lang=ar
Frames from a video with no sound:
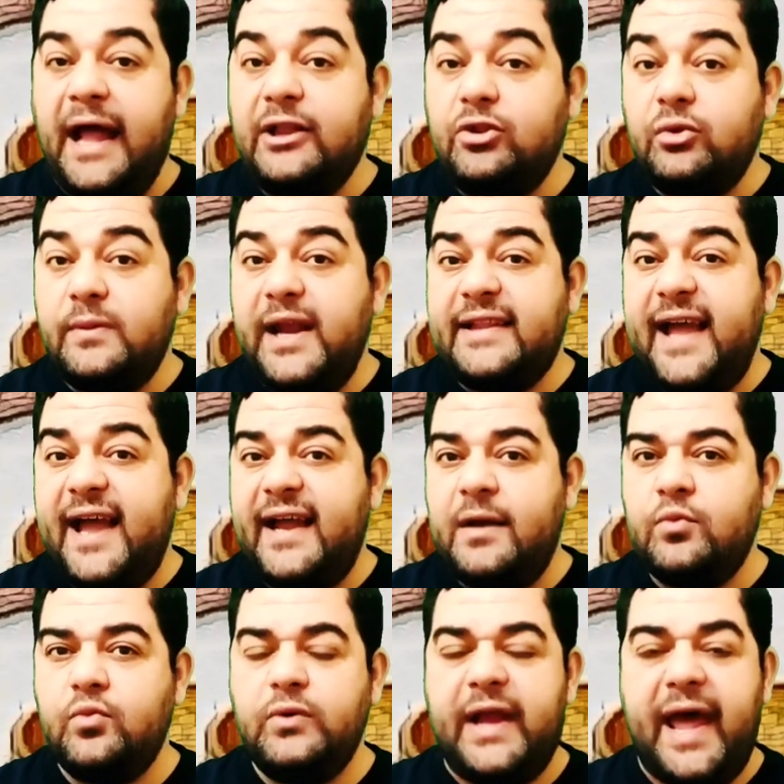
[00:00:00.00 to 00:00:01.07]
أنتم لا
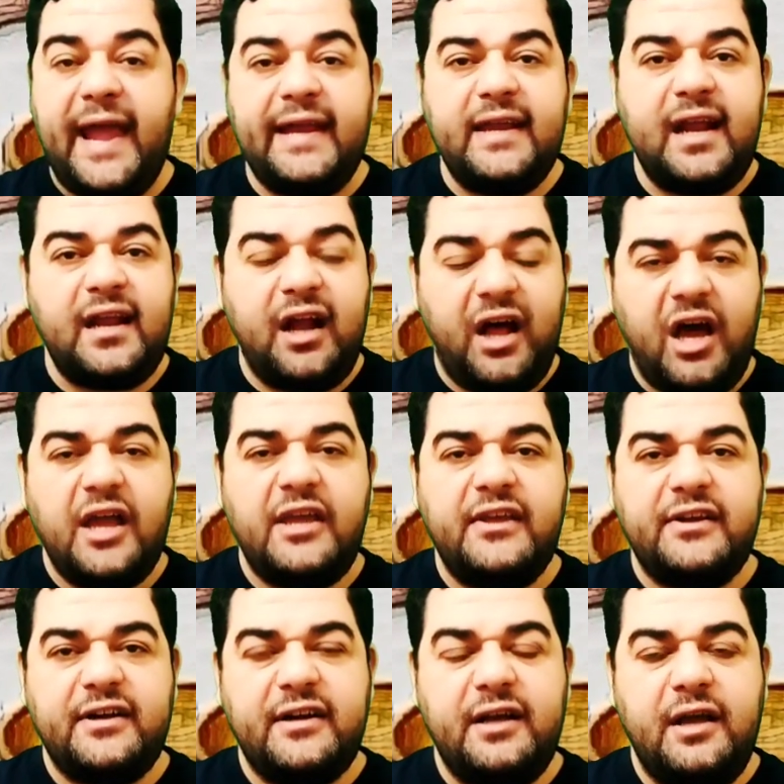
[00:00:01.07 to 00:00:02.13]
تعلمون أين
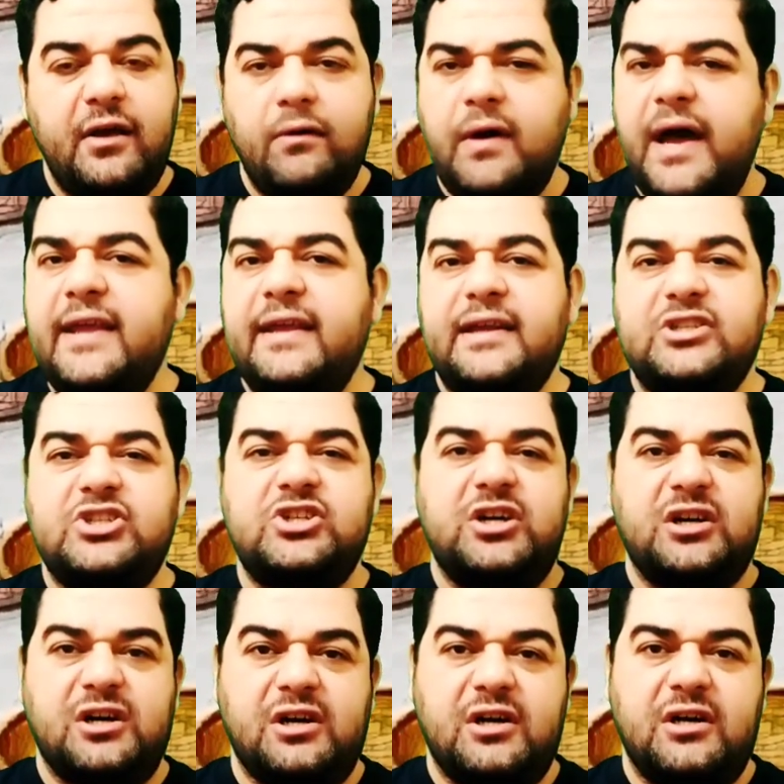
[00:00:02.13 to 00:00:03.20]
الخير وأين
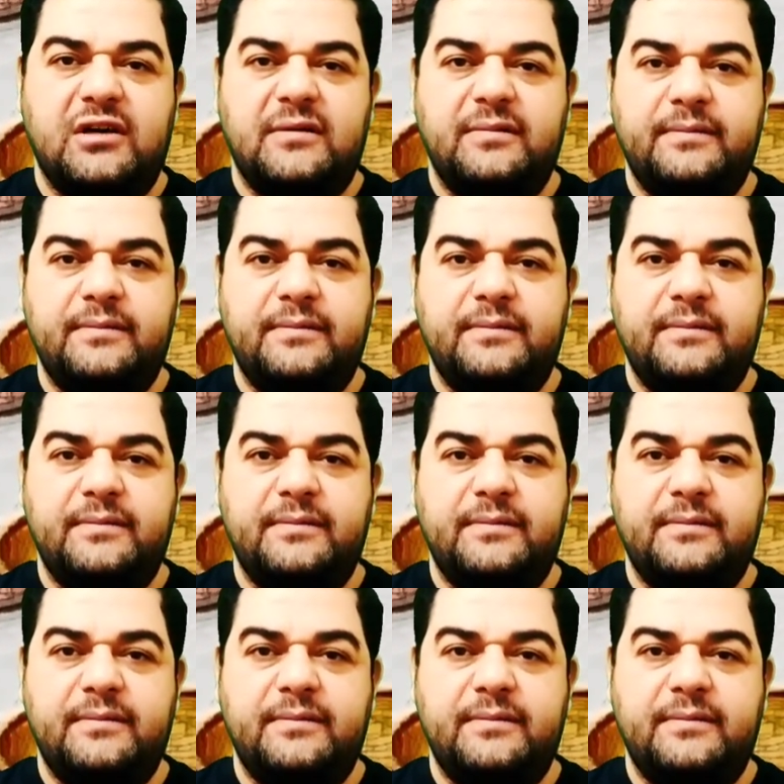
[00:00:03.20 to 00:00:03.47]
الشر